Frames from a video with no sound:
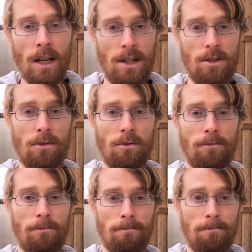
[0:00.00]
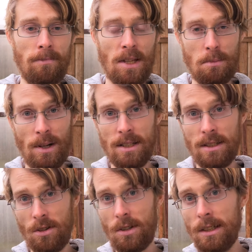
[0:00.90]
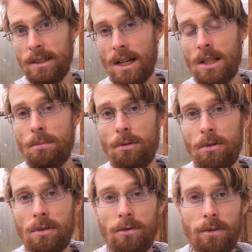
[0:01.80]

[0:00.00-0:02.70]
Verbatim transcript: Also dass man halt solche Getreideprodukte